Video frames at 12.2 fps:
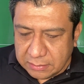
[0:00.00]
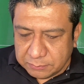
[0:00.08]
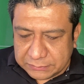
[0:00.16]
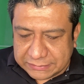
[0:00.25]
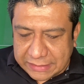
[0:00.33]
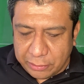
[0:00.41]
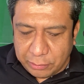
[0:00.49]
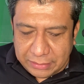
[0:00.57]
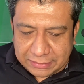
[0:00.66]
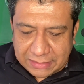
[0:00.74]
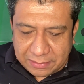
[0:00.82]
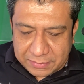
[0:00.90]
pues salió
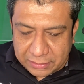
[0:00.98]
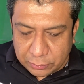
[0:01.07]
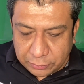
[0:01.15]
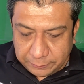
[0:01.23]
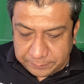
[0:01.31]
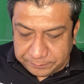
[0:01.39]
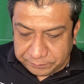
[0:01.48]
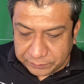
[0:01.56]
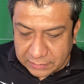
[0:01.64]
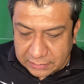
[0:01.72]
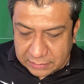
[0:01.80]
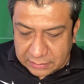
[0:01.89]
el tema, ¿no?
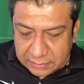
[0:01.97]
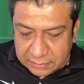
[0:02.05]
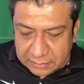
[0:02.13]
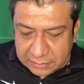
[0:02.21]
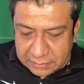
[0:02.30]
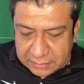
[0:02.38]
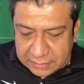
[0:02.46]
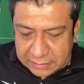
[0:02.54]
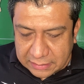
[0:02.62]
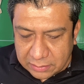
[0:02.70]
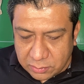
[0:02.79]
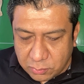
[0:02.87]
Eh, de
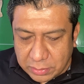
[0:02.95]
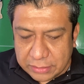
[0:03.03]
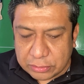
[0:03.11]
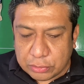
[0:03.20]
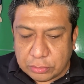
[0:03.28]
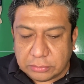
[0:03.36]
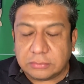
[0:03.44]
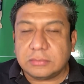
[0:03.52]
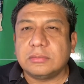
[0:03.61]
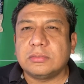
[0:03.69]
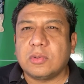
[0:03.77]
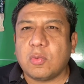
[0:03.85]
que cuánto,
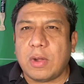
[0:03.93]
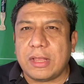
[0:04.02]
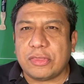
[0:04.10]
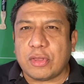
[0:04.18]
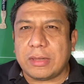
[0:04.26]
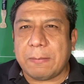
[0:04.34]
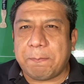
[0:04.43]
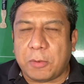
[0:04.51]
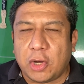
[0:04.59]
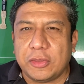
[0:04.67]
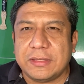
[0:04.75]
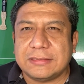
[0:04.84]
cuánto le
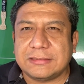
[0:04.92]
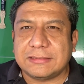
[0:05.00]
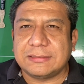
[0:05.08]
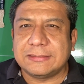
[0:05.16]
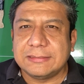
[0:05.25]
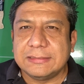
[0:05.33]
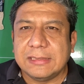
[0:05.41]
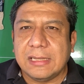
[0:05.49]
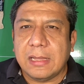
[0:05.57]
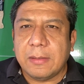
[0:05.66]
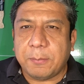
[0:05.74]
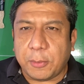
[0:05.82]
pones
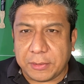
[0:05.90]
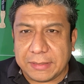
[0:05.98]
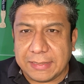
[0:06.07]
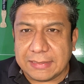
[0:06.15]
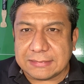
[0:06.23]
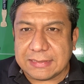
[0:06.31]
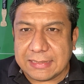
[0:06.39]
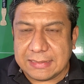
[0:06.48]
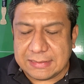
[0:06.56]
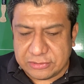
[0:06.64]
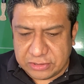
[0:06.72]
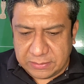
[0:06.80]
por regresar a
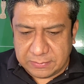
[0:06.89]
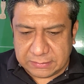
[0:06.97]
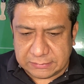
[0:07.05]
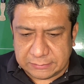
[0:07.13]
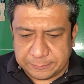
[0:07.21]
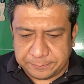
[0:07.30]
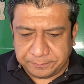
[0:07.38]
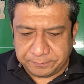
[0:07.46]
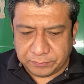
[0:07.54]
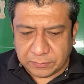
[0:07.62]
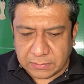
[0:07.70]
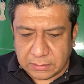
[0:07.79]
las chivas.
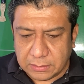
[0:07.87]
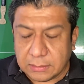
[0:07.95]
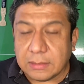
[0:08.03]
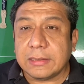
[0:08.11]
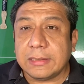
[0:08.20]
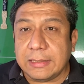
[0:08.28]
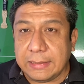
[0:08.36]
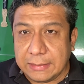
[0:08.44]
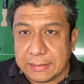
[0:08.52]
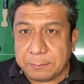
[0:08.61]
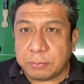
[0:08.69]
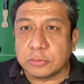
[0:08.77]
Y
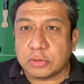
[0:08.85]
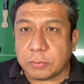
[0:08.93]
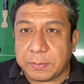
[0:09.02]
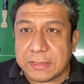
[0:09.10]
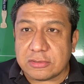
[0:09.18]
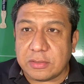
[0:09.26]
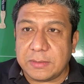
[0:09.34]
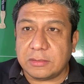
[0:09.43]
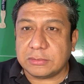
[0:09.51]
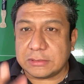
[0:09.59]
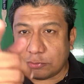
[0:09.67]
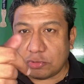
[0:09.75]
le puso precio,
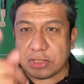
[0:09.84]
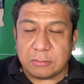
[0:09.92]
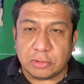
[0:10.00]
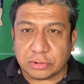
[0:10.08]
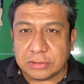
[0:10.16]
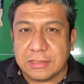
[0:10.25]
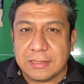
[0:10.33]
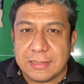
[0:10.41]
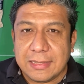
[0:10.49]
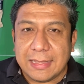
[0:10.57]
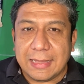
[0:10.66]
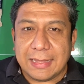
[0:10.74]
amigos. Escuchemos
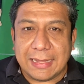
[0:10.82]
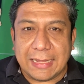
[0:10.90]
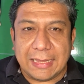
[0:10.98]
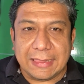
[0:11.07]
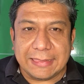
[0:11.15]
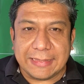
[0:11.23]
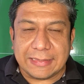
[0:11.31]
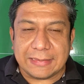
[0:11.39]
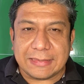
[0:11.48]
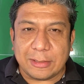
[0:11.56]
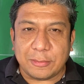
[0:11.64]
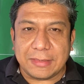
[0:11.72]
al
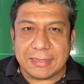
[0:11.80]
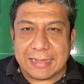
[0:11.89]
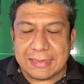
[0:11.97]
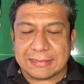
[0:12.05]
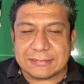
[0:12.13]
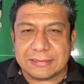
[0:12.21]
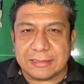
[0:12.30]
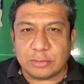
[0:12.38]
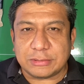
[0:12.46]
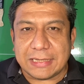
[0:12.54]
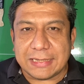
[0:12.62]
delantero del Galaxy de Los